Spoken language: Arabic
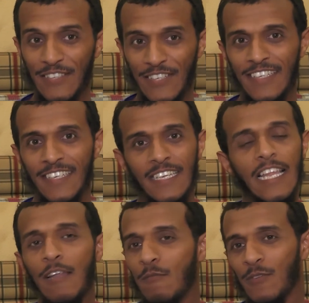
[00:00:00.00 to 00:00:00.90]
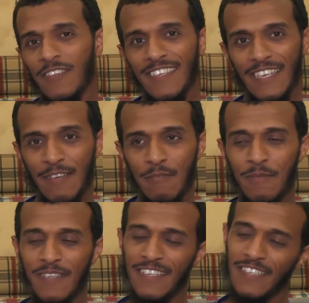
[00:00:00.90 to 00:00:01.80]
تصريح لا لا مو تصريح كابتن
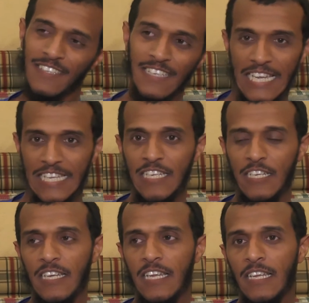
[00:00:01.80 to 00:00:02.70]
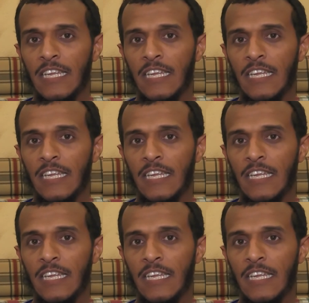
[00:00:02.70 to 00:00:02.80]
مدينه يعني